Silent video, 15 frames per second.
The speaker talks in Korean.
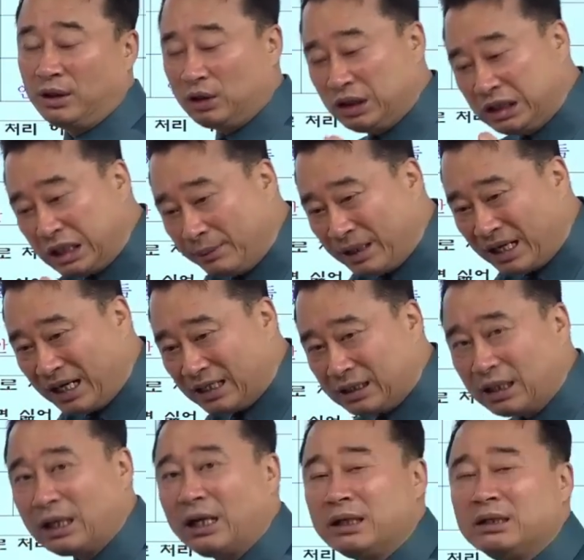뒷담화
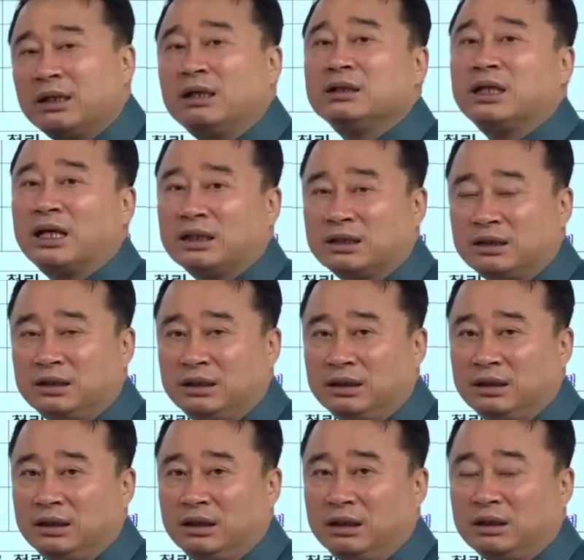까다가 형제같이
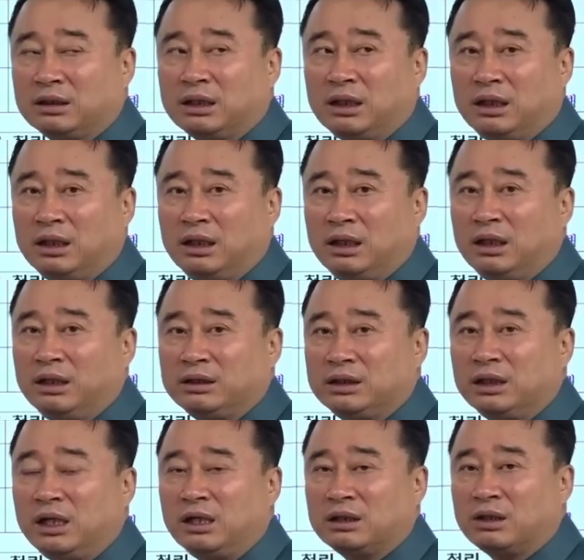이렇게
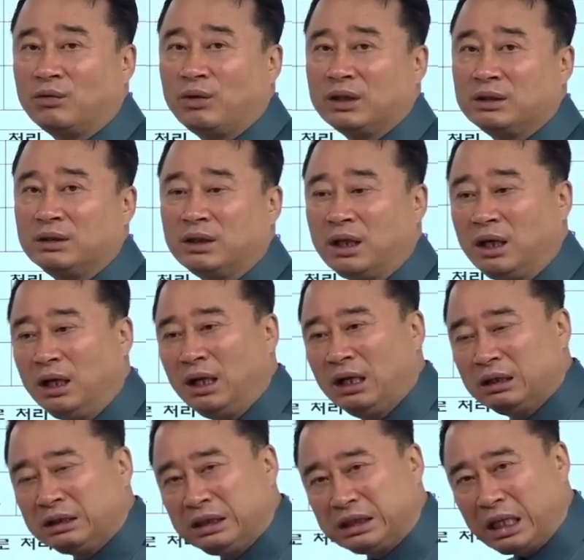지내는 경우가 있는데
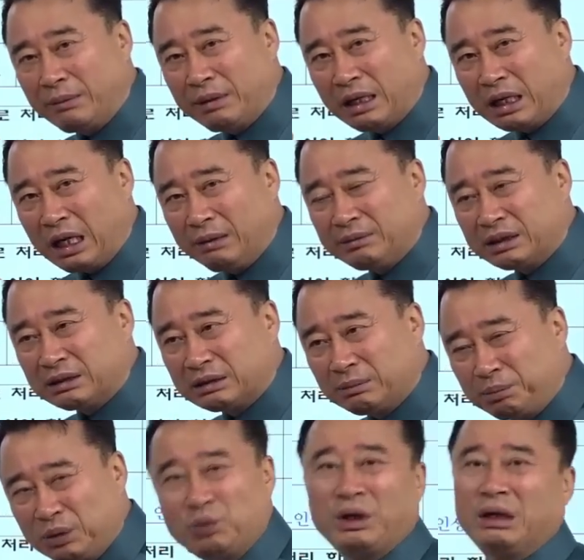뒷담화 까면서
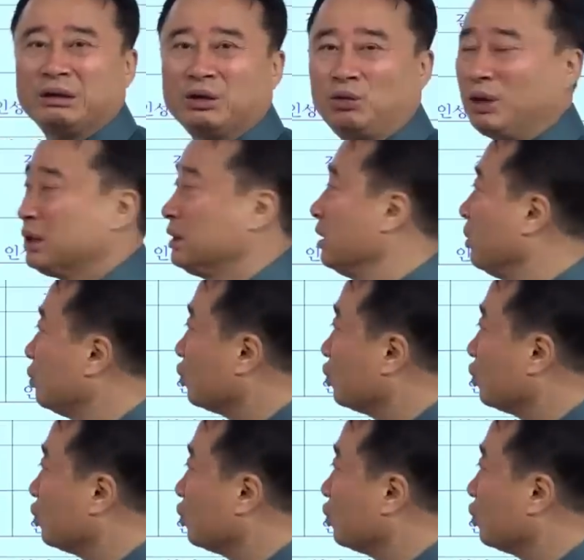피곤한 경우가 있어요. 이거